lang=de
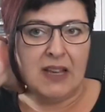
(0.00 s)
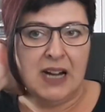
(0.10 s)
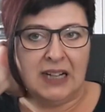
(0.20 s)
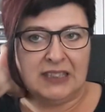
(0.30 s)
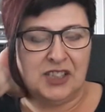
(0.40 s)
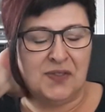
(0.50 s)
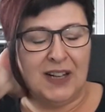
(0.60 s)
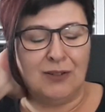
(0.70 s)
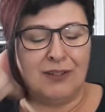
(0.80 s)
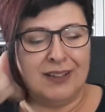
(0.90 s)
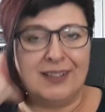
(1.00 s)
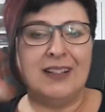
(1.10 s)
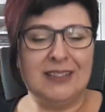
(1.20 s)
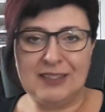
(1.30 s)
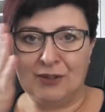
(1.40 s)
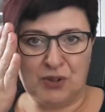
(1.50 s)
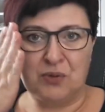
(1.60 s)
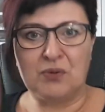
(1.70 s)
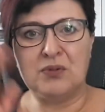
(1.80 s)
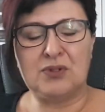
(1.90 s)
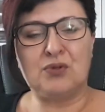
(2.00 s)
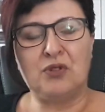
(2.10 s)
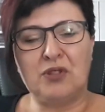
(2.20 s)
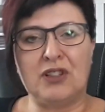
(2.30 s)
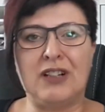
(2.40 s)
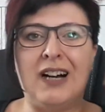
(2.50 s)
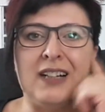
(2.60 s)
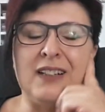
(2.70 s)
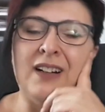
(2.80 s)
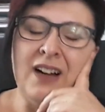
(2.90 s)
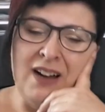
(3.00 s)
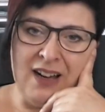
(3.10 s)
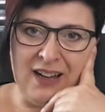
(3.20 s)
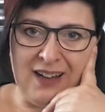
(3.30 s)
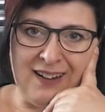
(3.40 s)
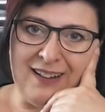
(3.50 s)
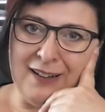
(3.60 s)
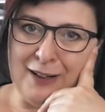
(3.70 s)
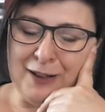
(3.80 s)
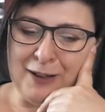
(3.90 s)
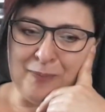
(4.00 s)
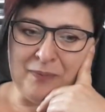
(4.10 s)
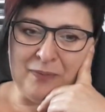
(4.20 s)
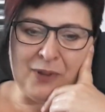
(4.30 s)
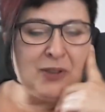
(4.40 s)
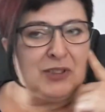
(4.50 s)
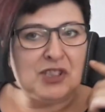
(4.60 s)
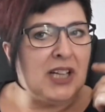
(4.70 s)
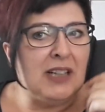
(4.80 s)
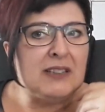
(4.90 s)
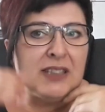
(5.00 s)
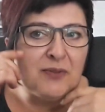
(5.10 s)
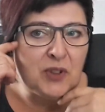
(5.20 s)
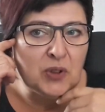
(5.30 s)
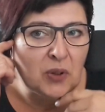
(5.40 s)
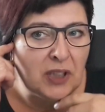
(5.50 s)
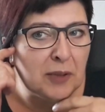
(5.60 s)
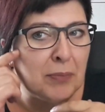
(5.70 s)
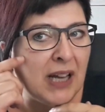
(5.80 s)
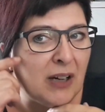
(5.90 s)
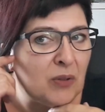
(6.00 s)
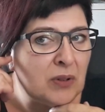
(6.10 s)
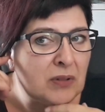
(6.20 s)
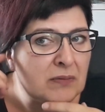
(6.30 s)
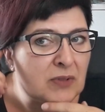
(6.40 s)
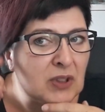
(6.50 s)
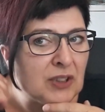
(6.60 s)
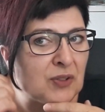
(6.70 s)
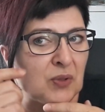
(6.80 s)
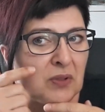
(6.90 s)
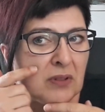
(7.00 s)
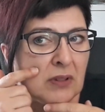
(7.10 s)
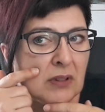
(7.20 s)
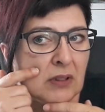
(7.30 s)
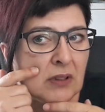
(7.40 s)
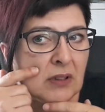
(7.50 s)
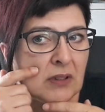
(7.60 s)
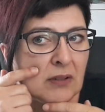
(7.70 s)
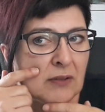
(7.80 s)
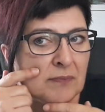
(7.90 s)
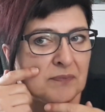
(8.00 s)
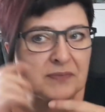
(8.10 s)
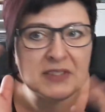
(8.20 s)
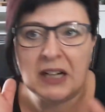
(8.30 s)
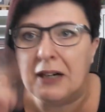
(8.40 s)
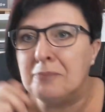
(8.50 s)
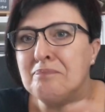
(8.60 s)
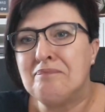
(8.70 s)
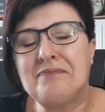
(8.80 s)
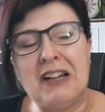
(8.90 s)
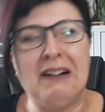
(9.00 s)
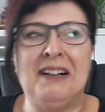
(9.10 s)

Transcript: ja, die Schwellung ist halt auch schon gut zurückgegangen. Ähm, und ich denke, das wird doch nicht blau oder so. Hm, ja.